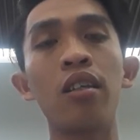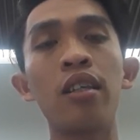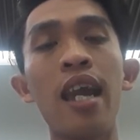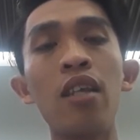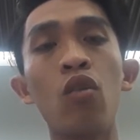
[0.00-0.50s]

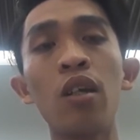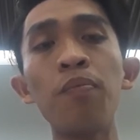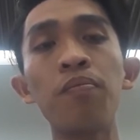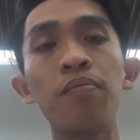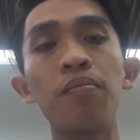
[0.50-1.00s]
trang YouTube
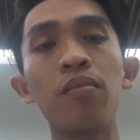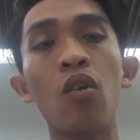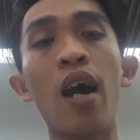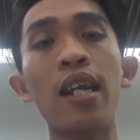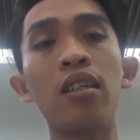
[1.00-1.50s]

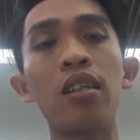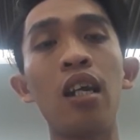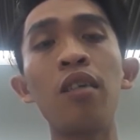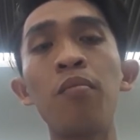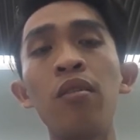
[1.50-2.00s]
của anh,
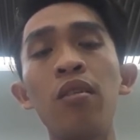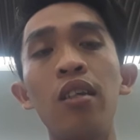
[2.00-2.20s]
những